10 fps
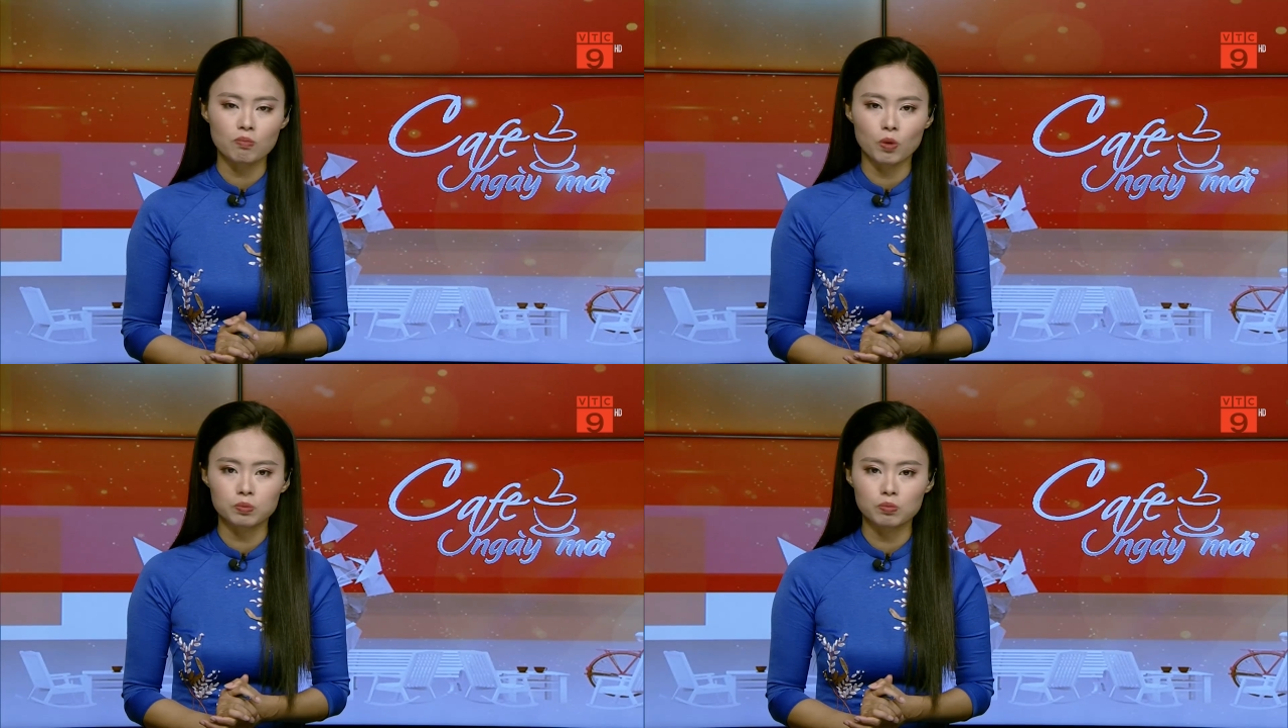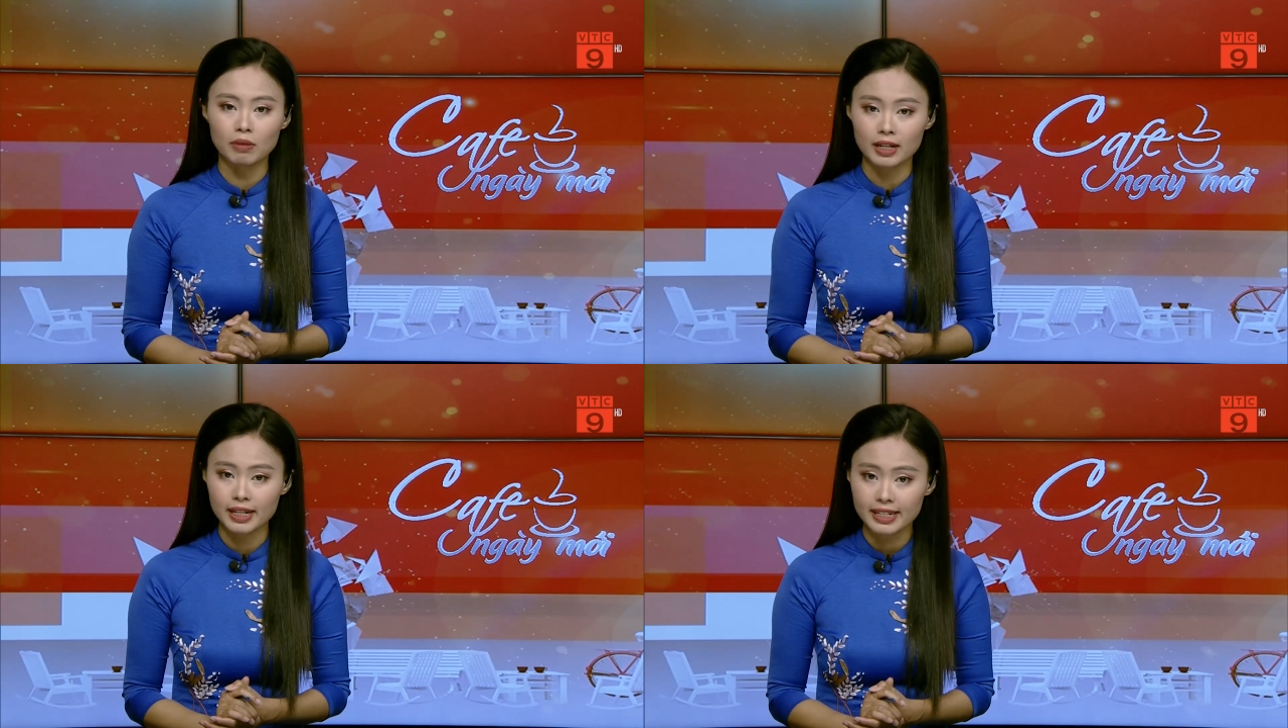một
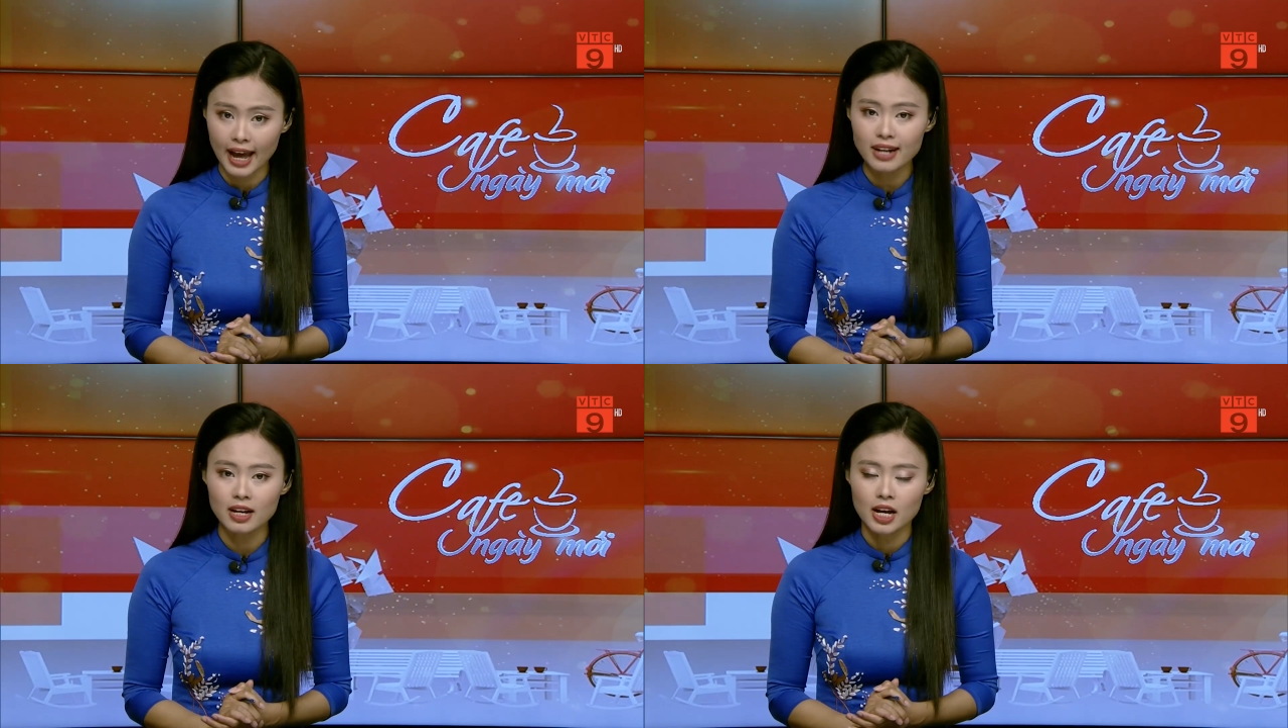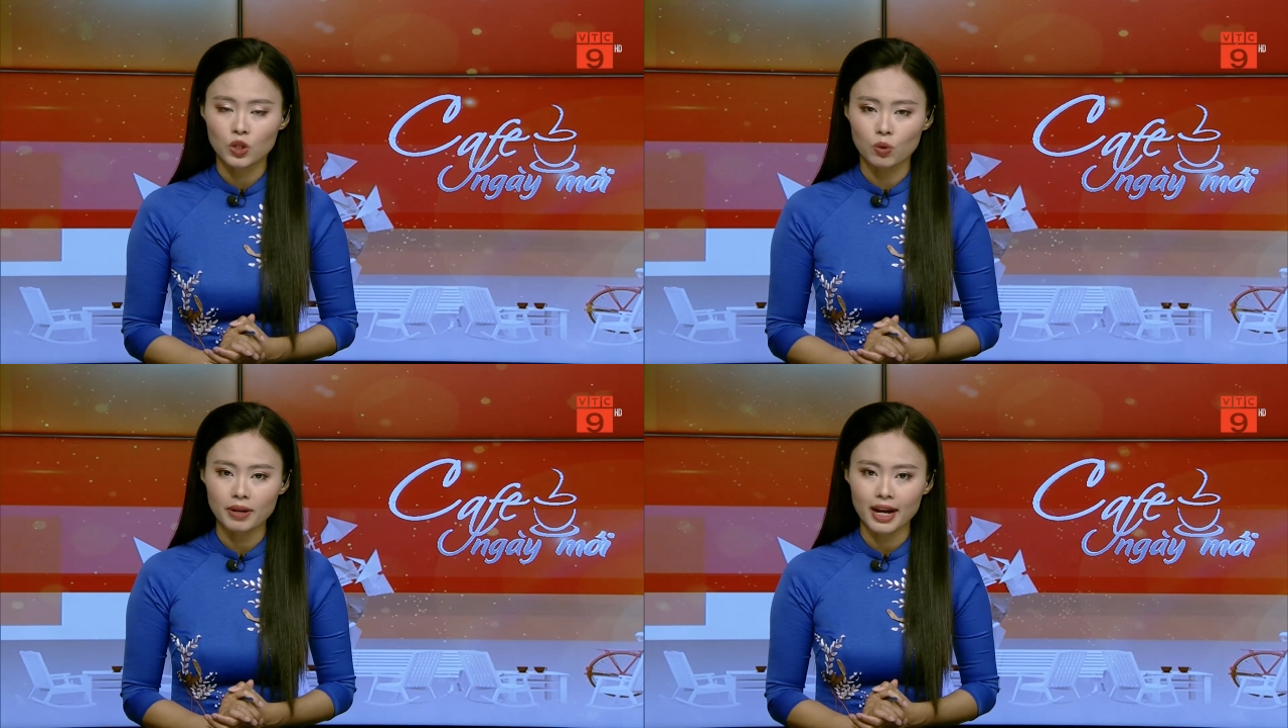bệnh lý khác
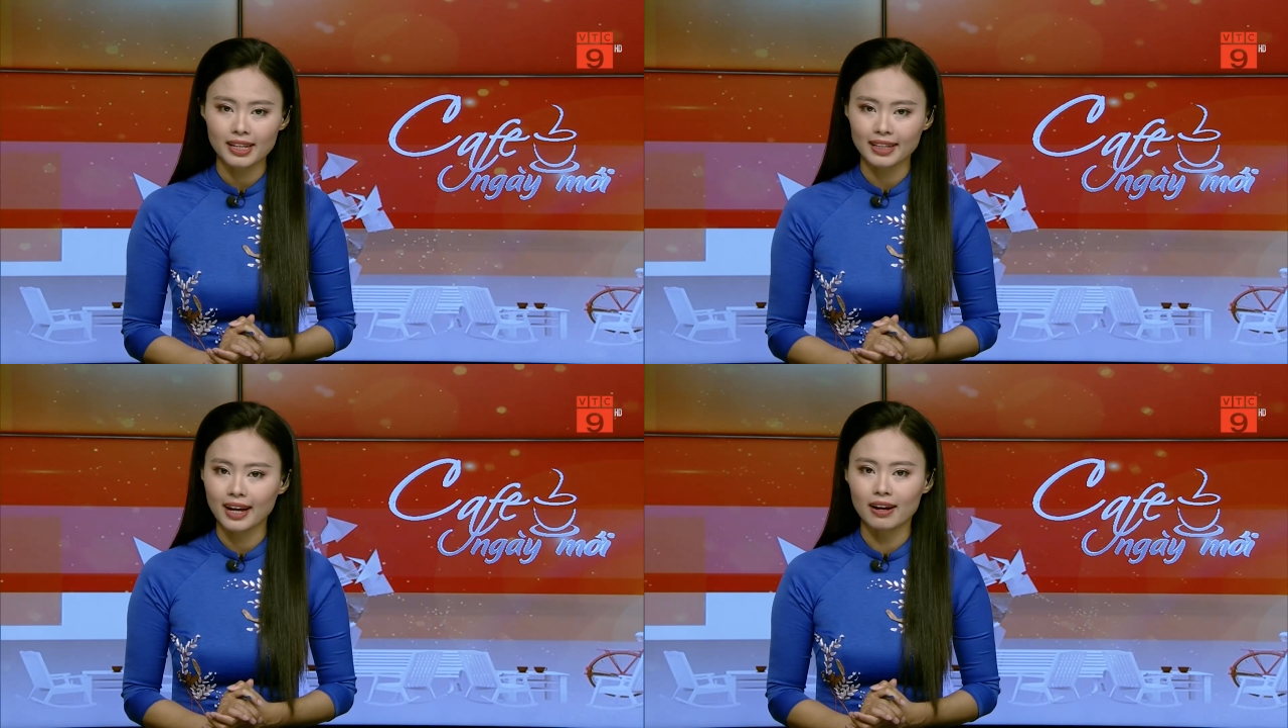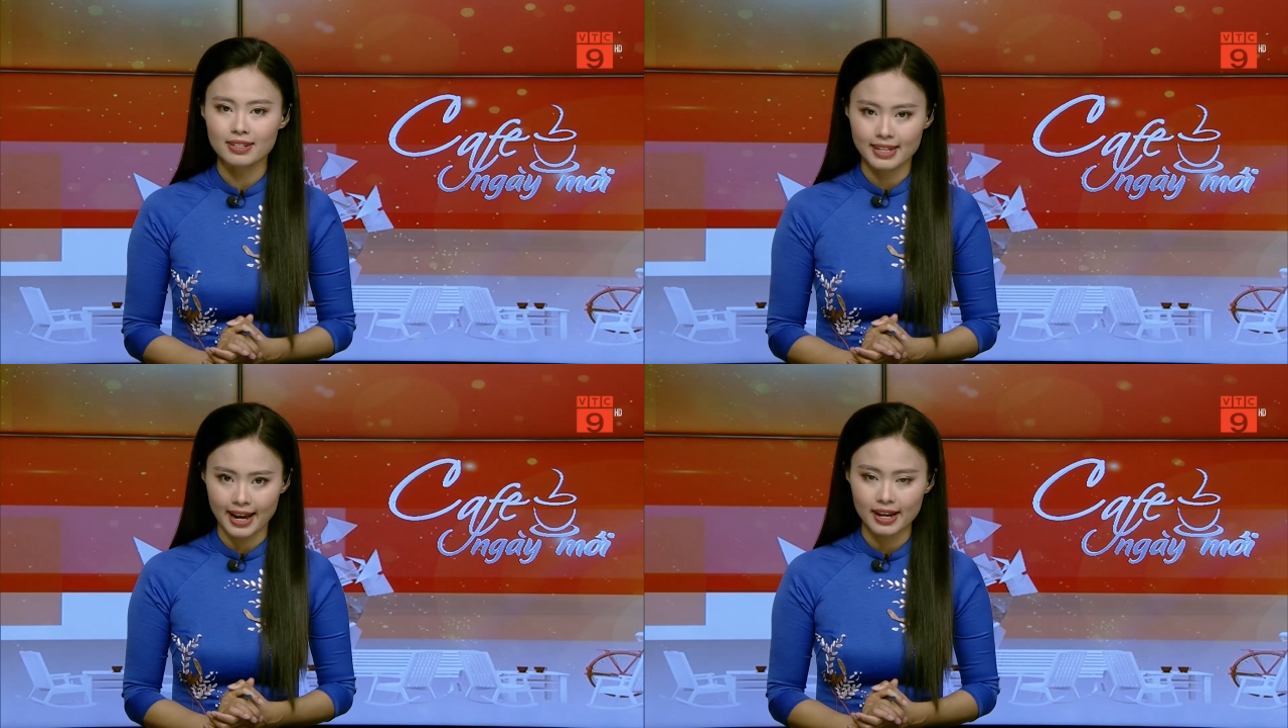cũng đang gia tăng ở
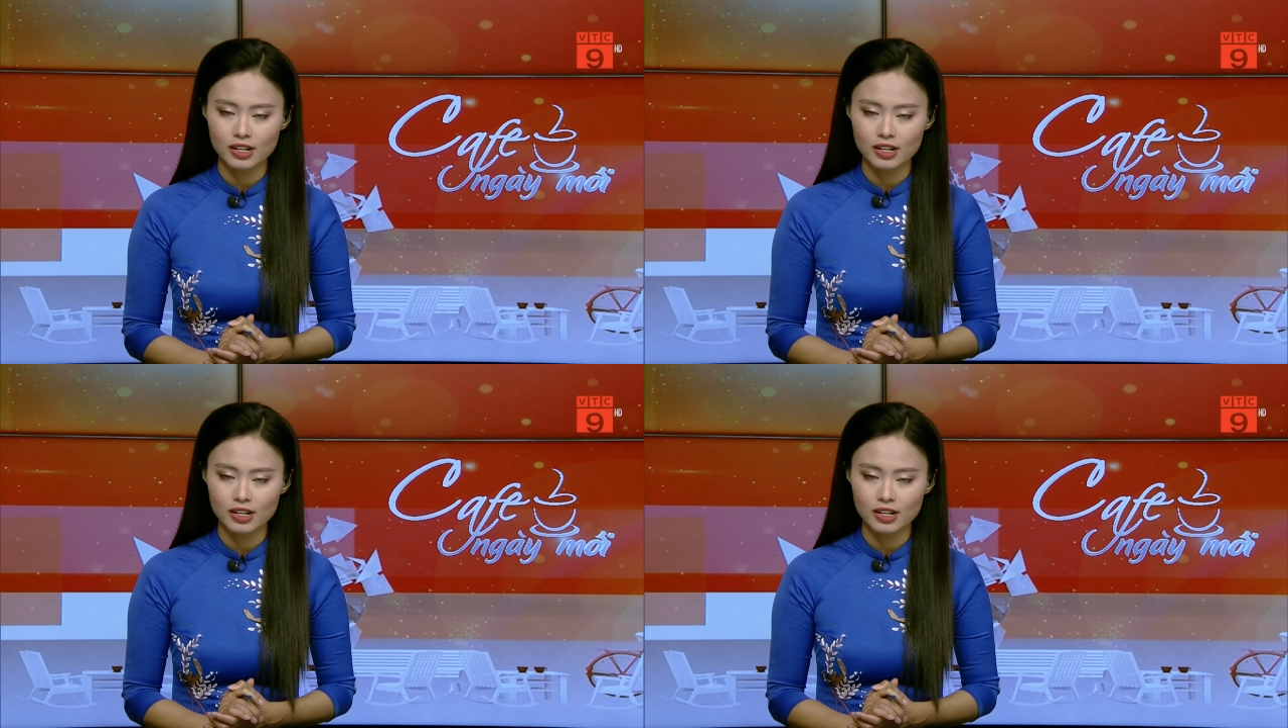trẻ,